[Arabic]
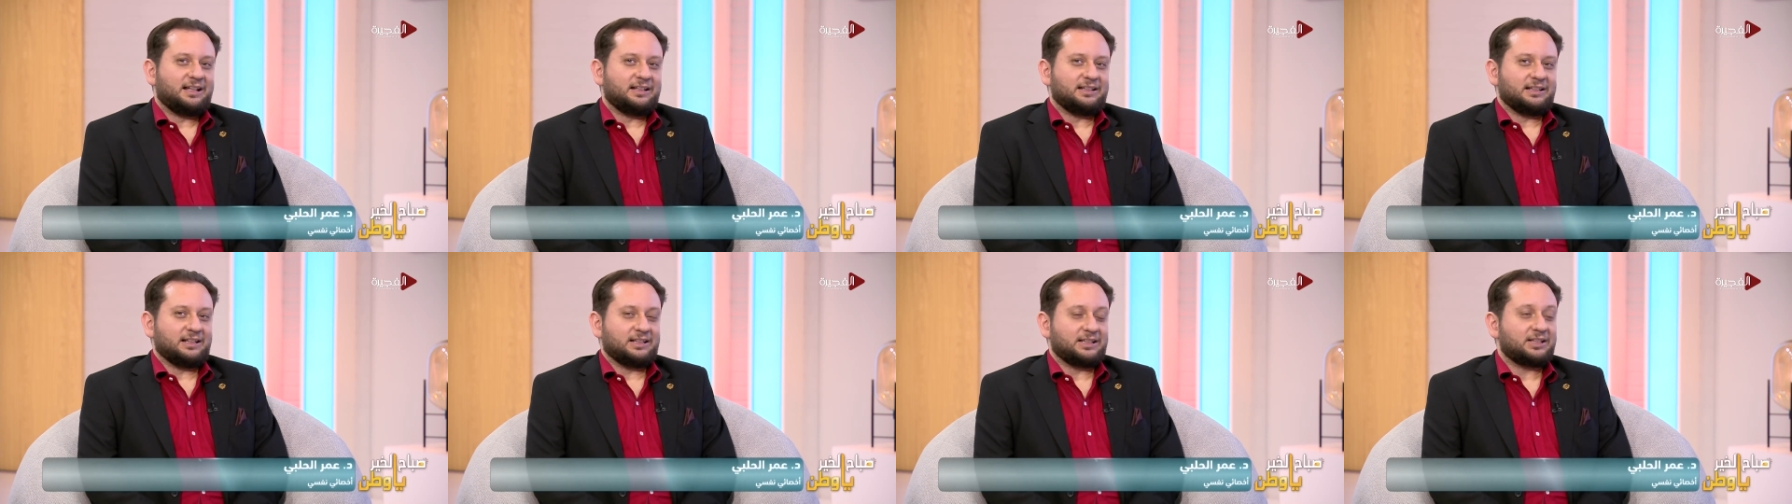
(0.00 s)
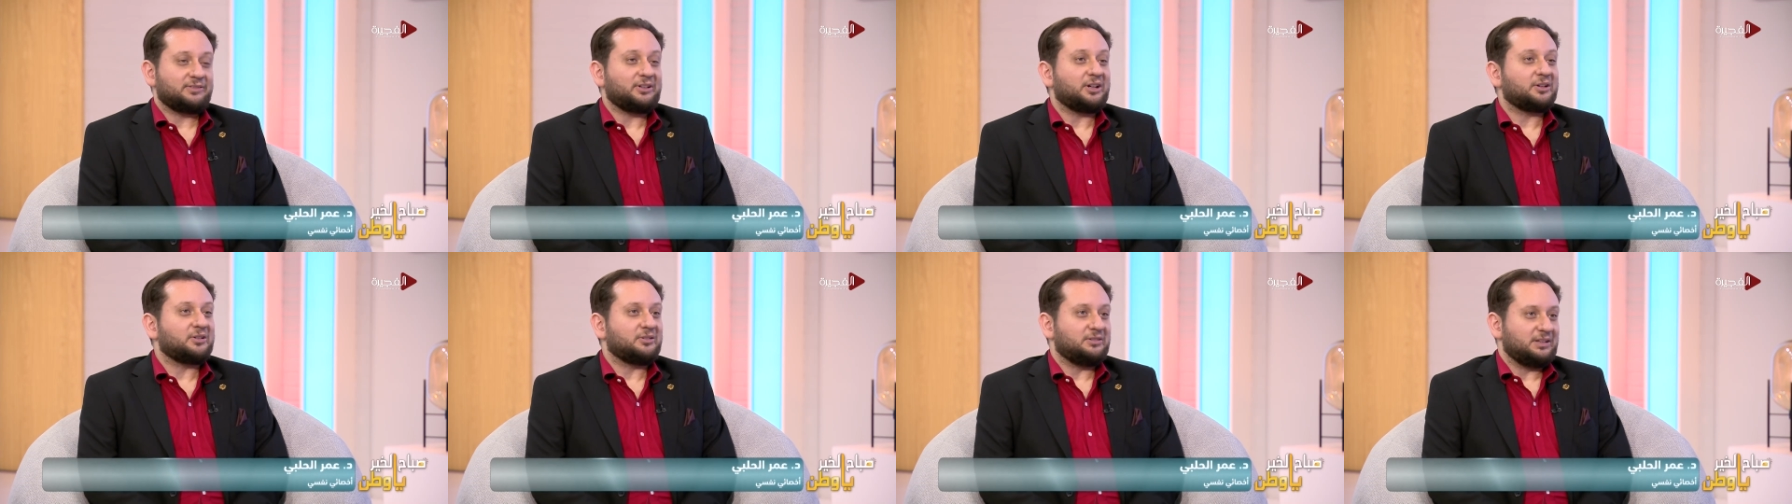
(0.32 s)

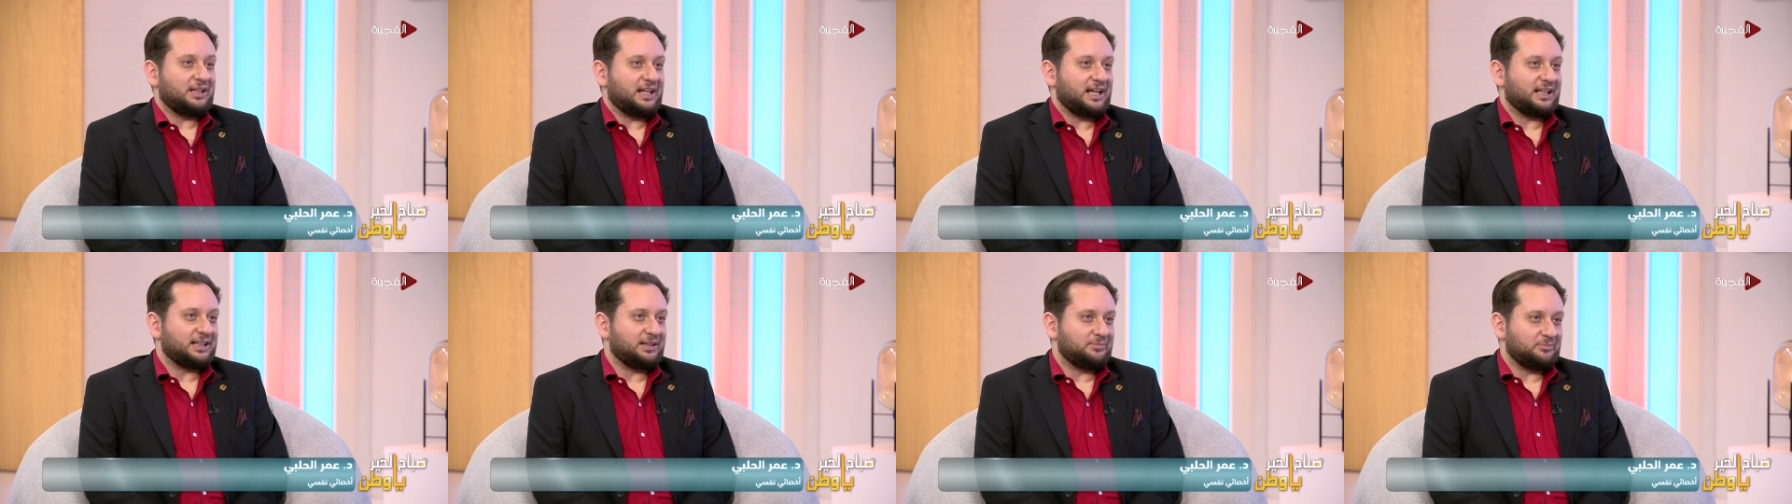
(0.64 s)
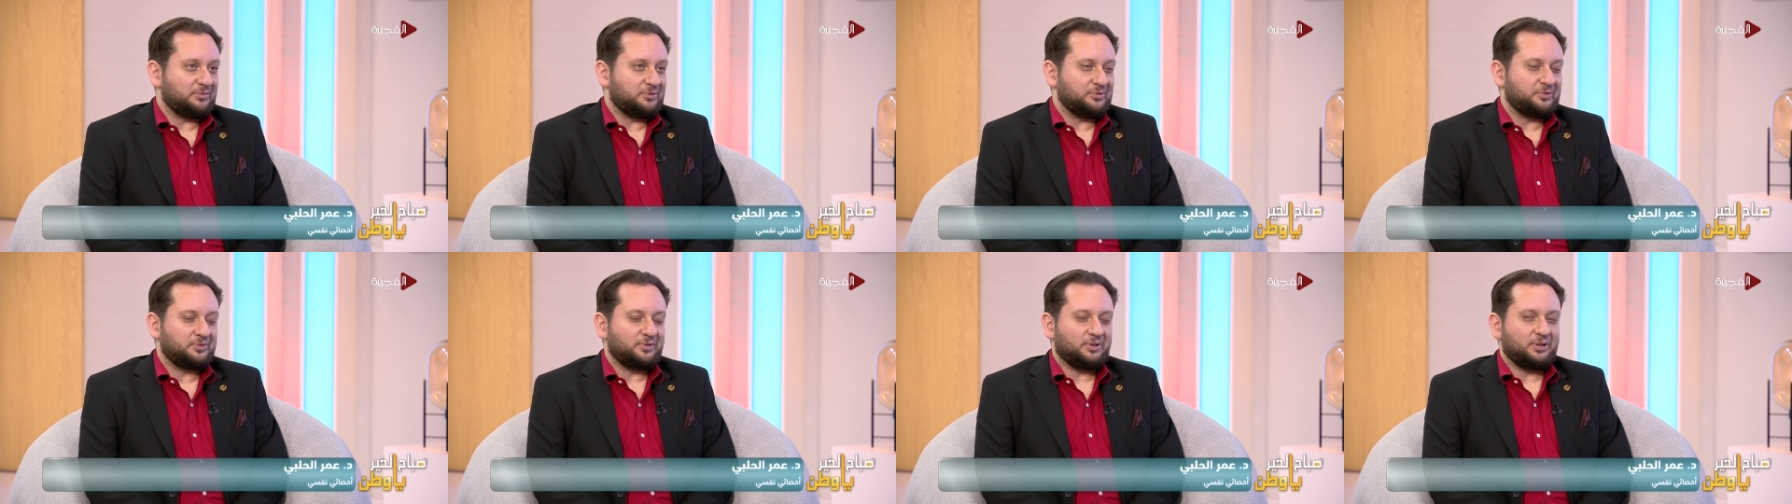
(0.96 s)
لطرحكم لهذا
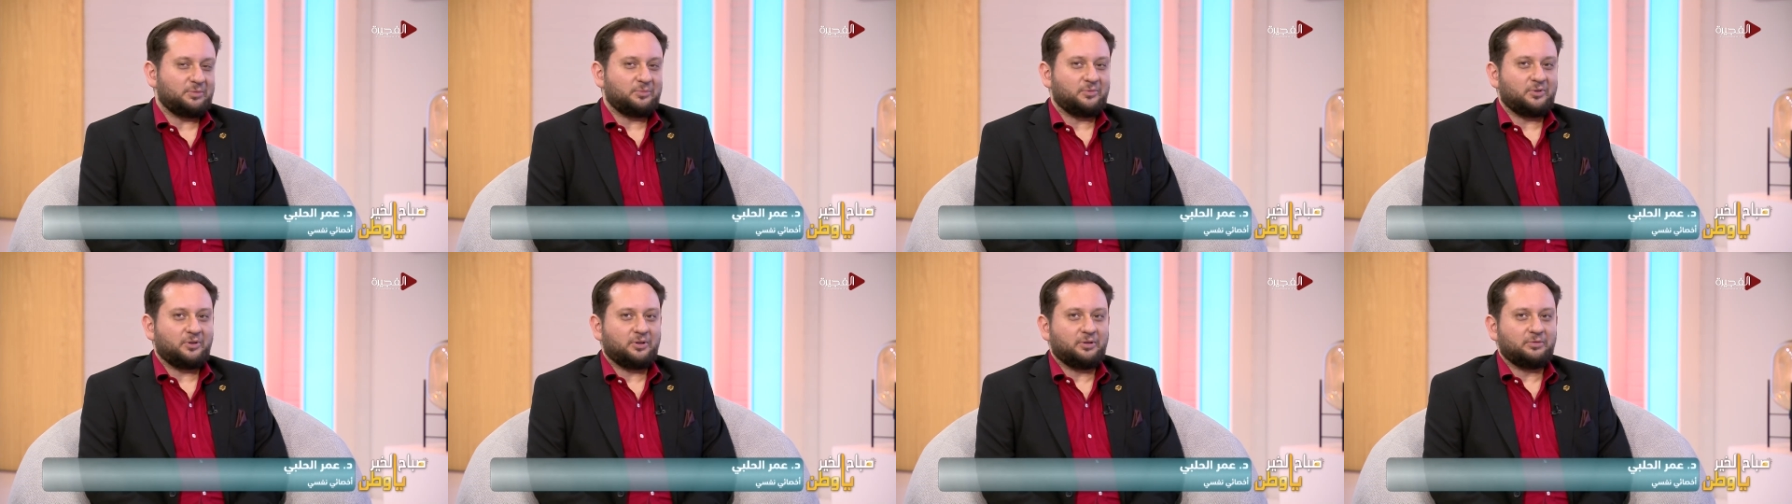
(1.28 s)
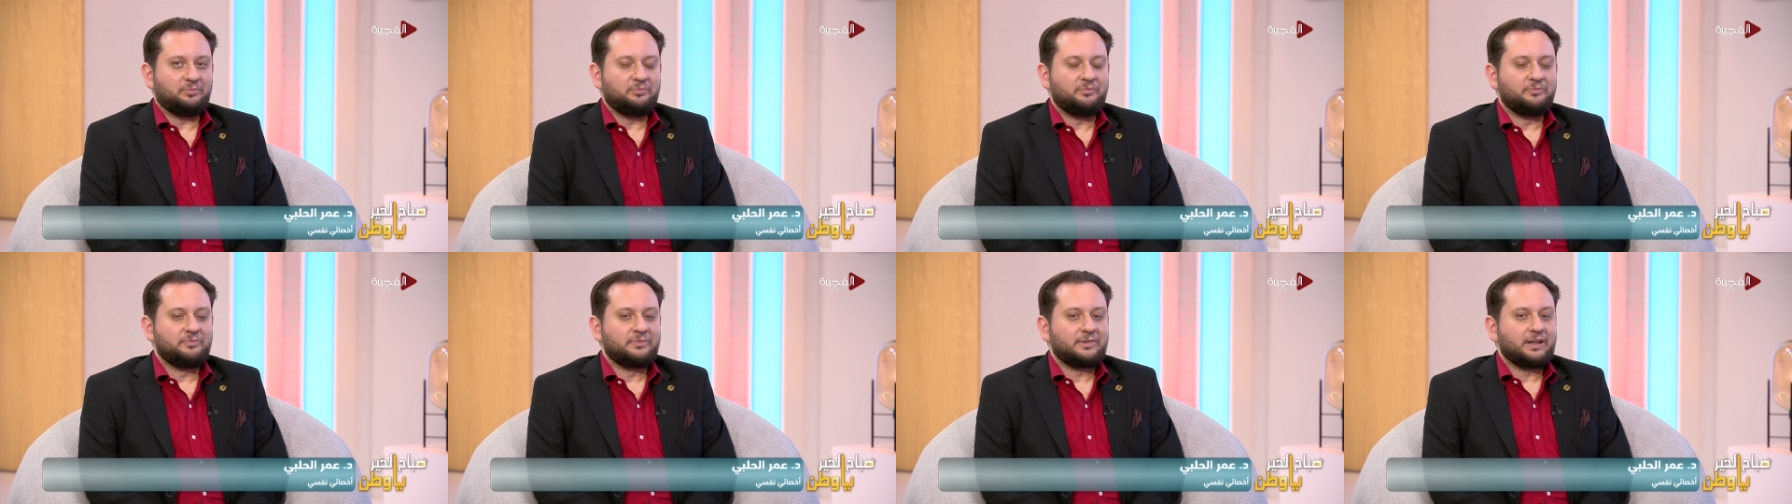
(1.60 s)
الموضوع
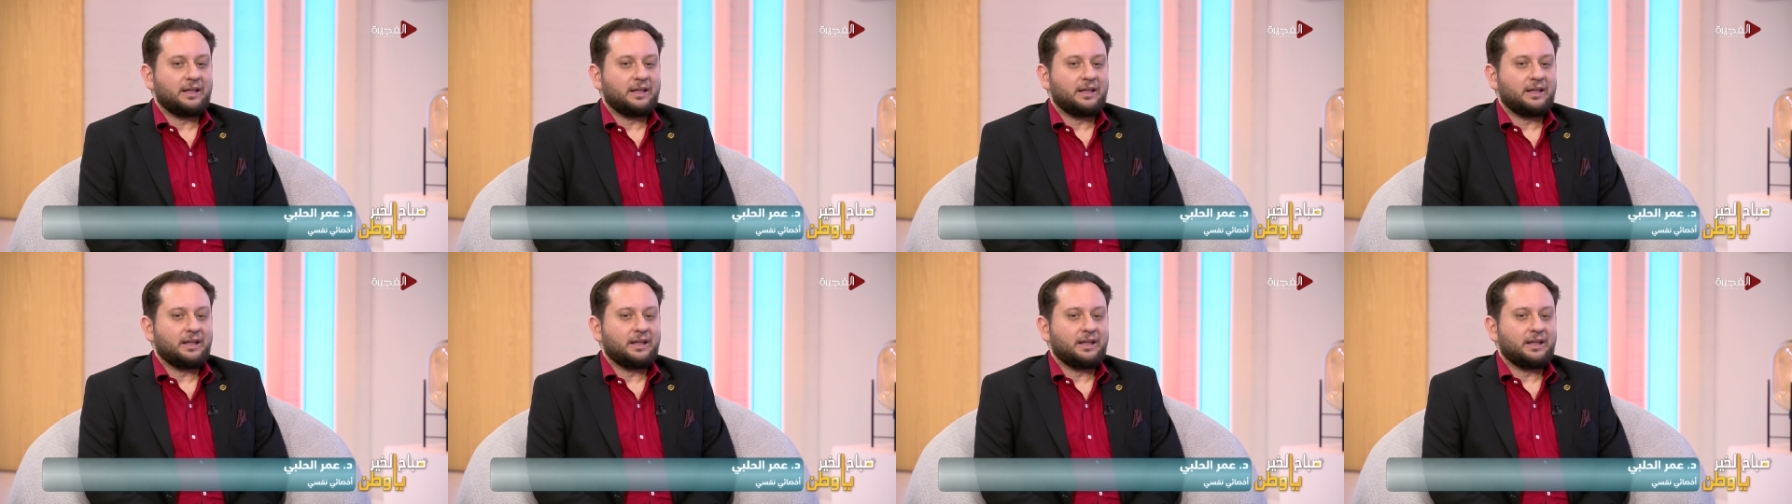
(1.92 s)
المهم